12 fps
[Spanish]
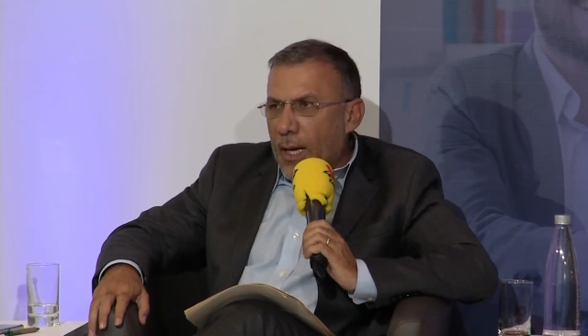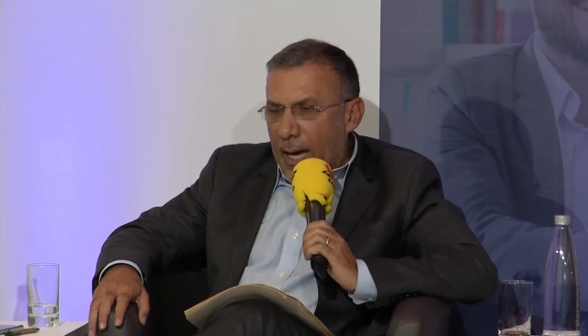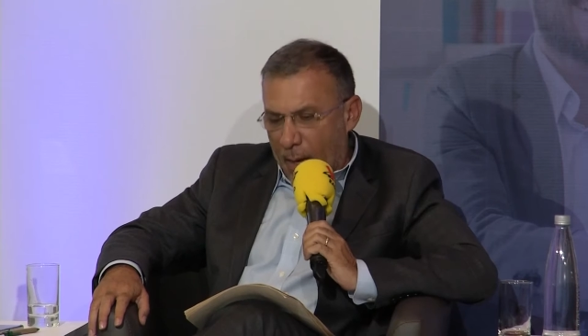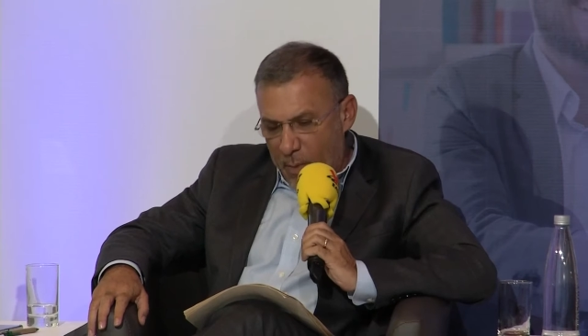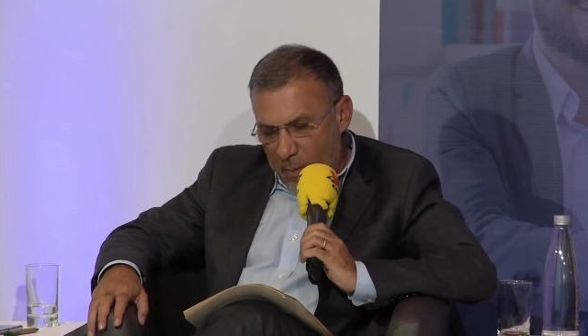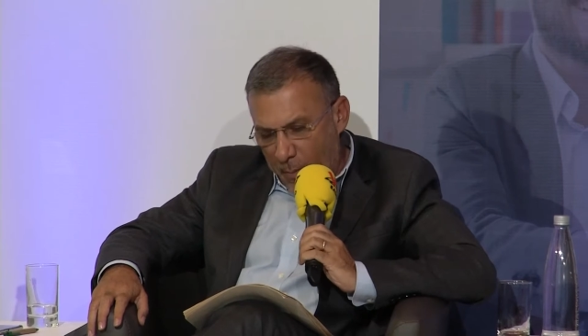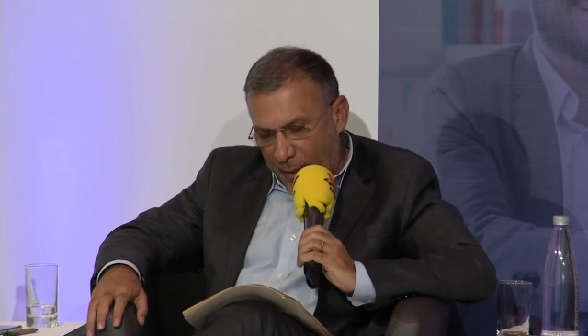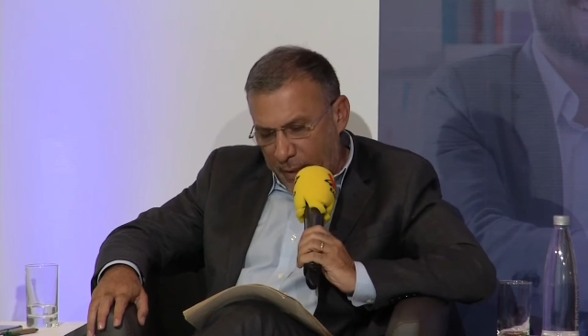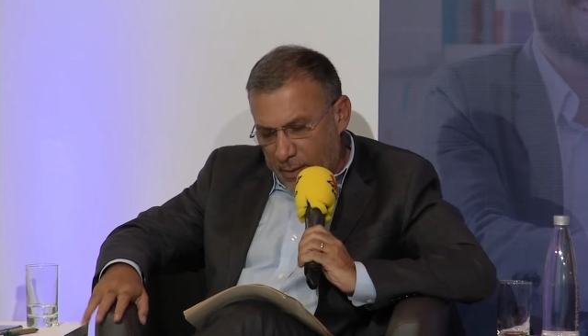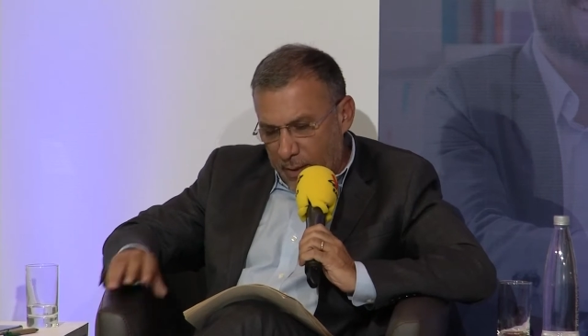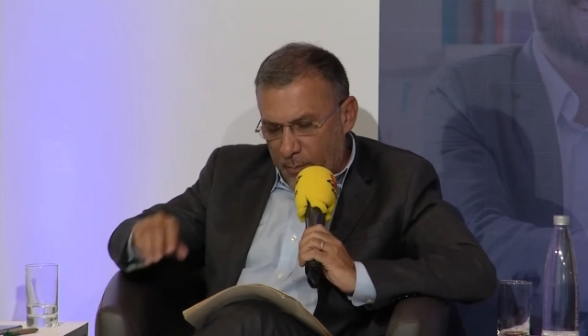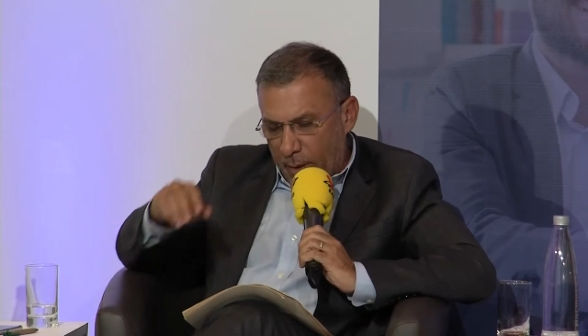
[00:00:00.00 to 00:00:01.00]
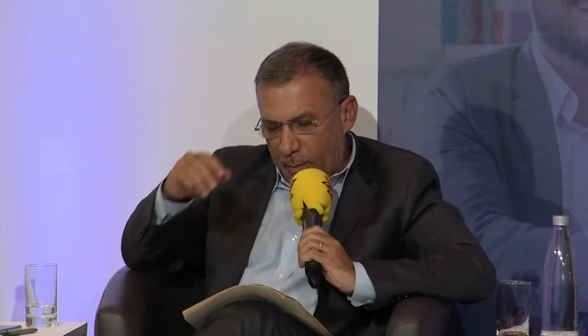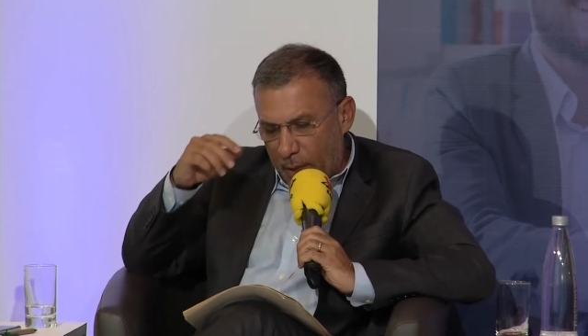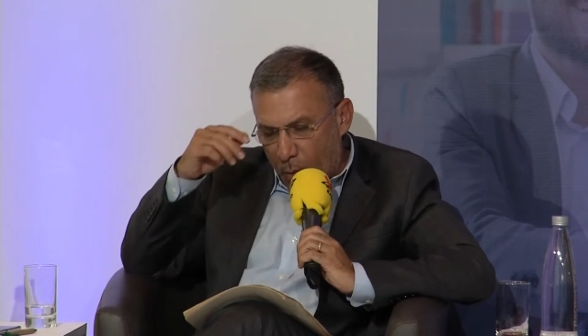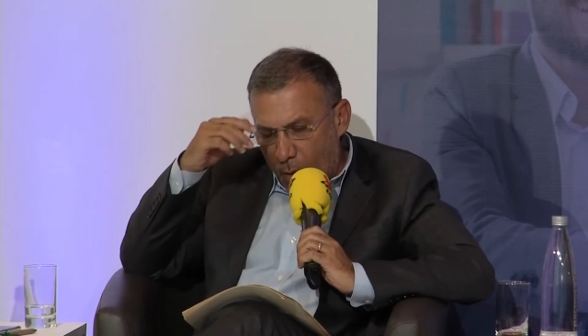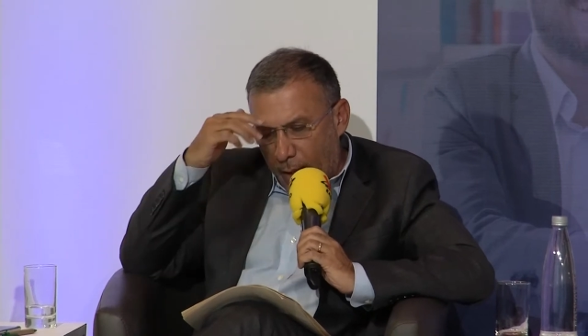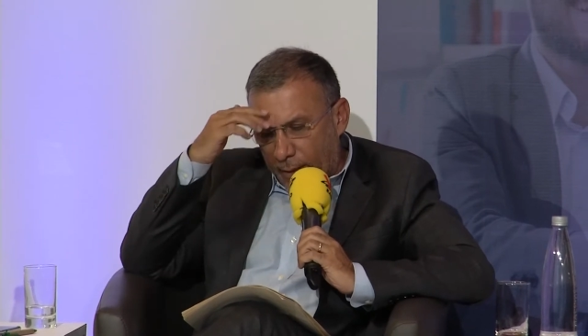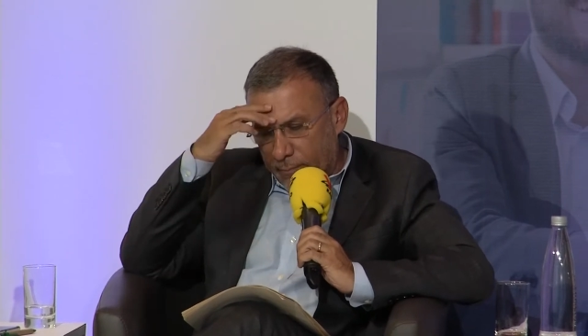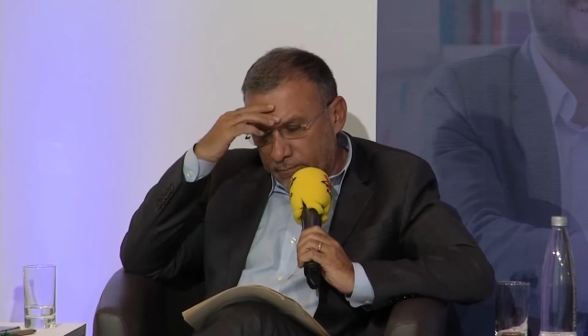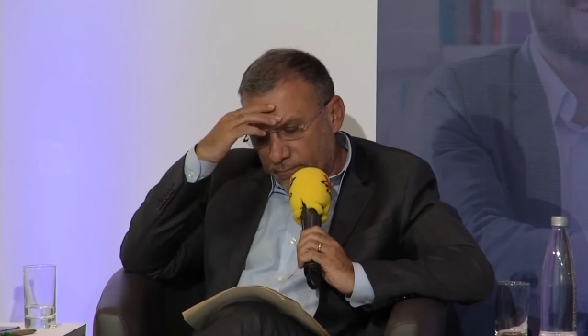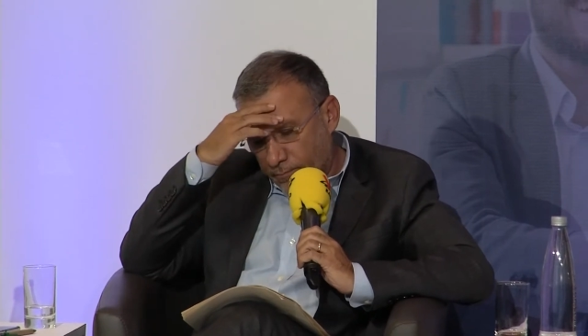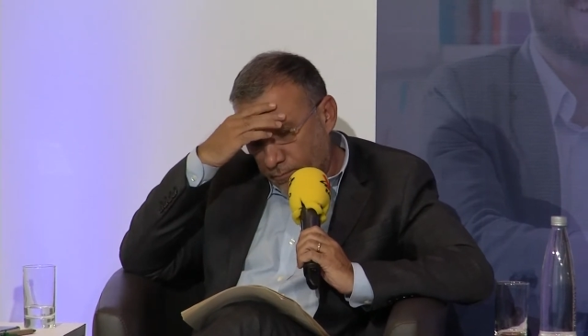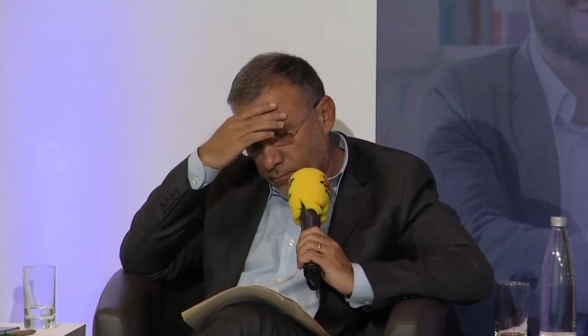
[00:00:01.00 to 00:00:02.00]
A mí me parece, en primer
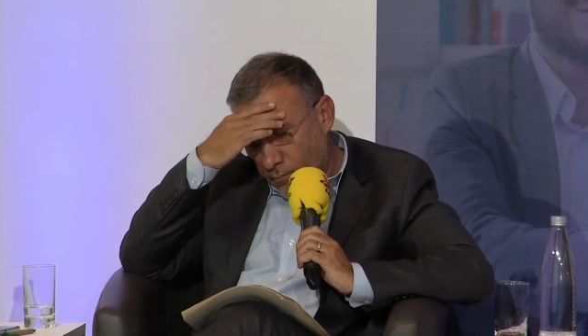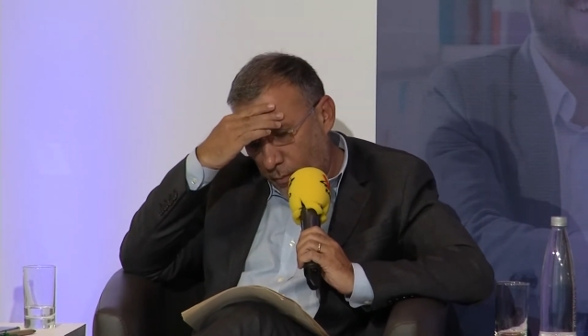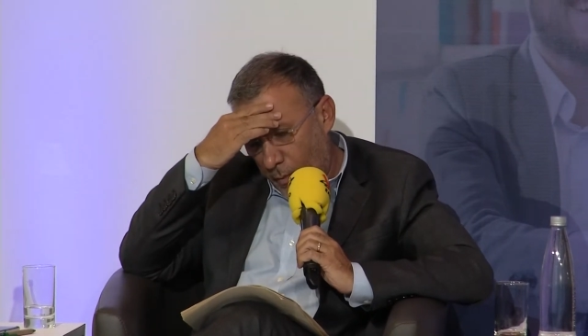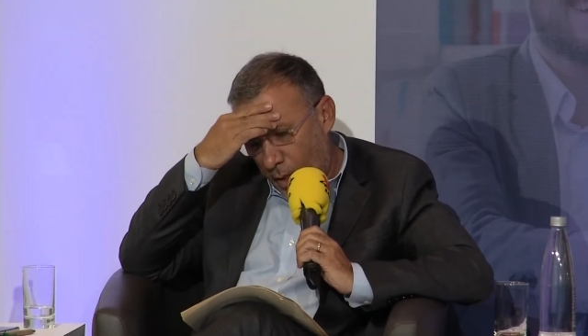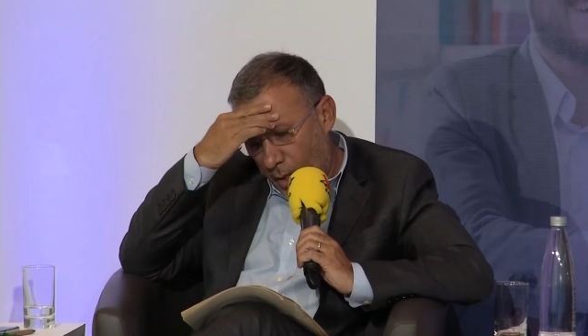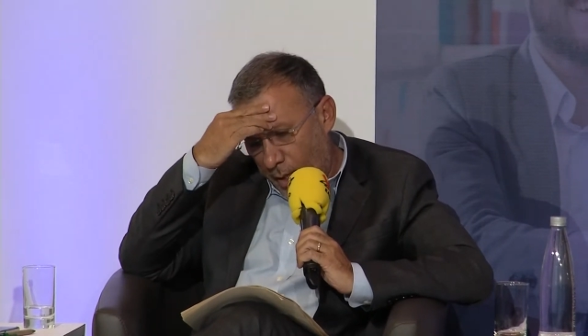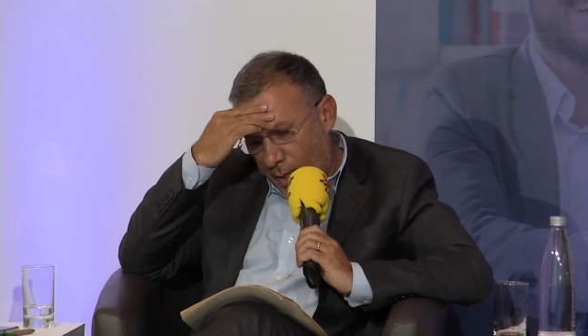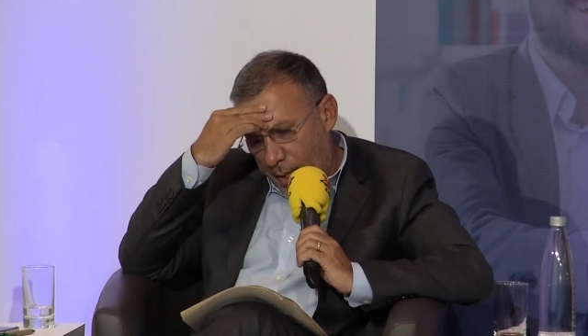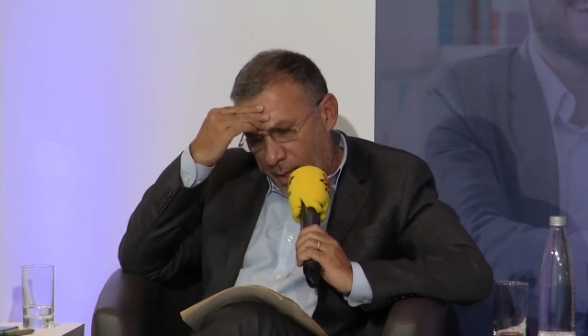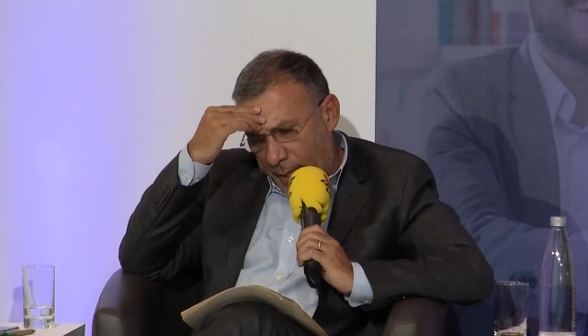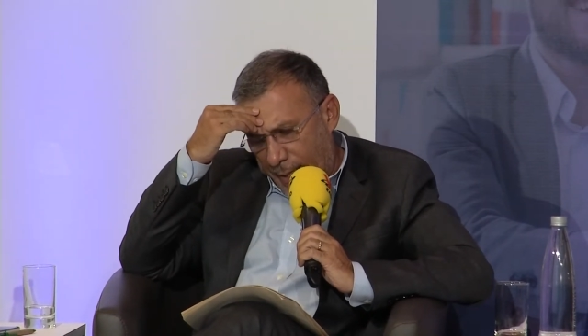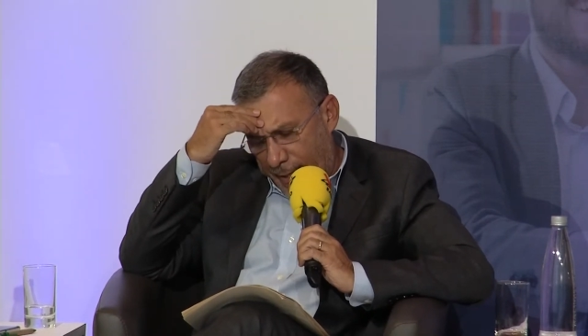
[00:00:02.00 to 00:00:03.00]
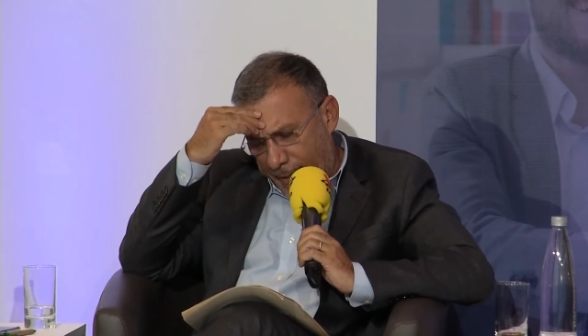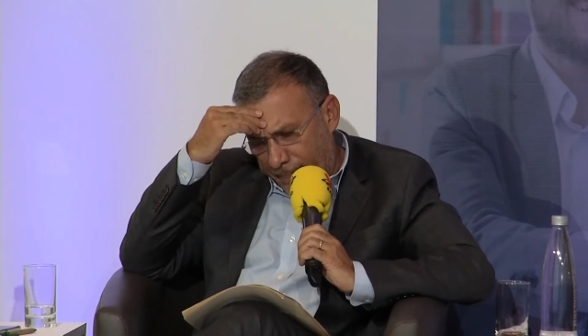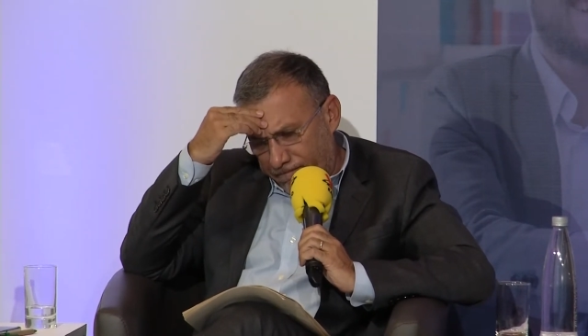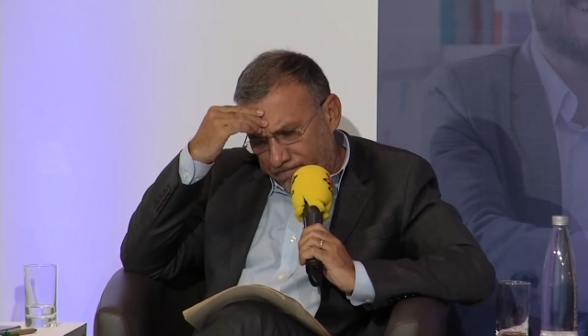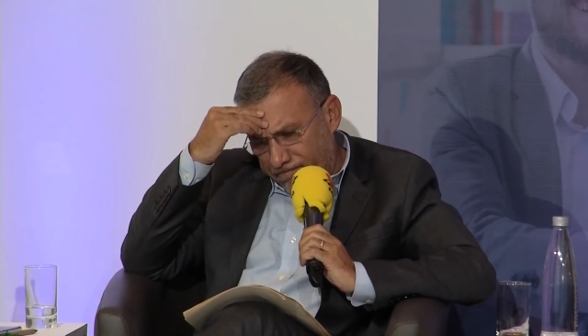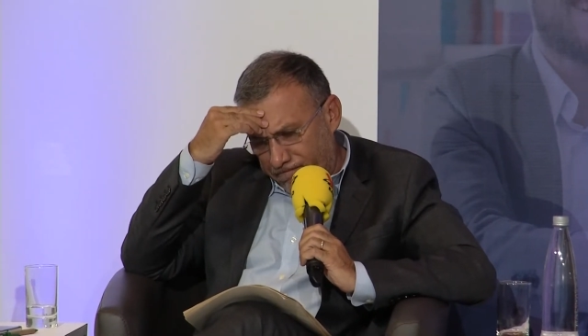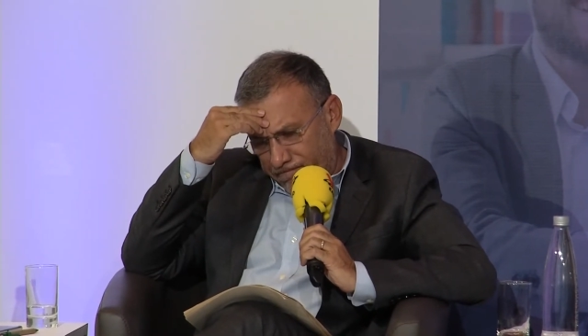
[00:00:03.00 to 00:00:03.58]
lugar, que